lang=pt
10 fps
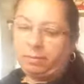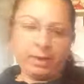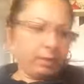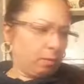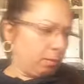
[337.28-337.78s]

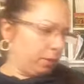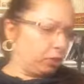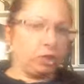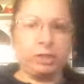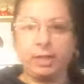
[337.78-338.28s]
para dar uma
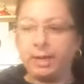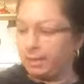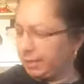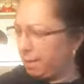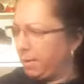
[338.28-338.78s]
mexida
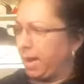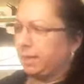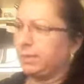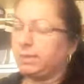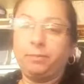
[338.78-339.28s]
nessa
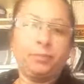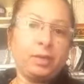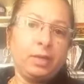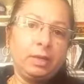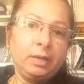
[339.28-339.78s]
massa.
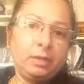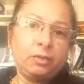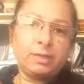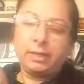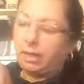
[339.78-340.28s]
E
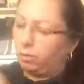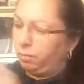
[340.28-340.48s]
se você tá